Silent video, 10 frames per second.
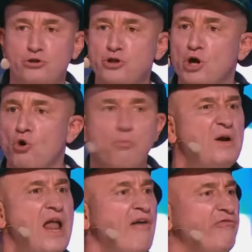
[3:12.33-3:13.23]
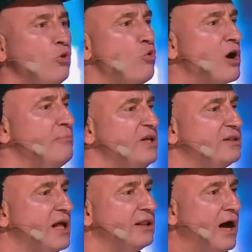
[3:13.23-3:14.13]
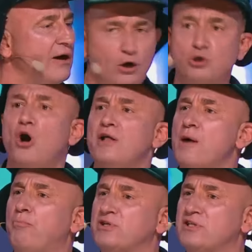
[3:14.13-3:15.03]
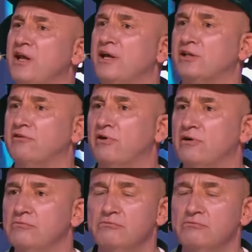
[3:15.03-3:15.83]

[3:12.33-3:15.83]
ни рубля внукам не дала. Кто она после этого?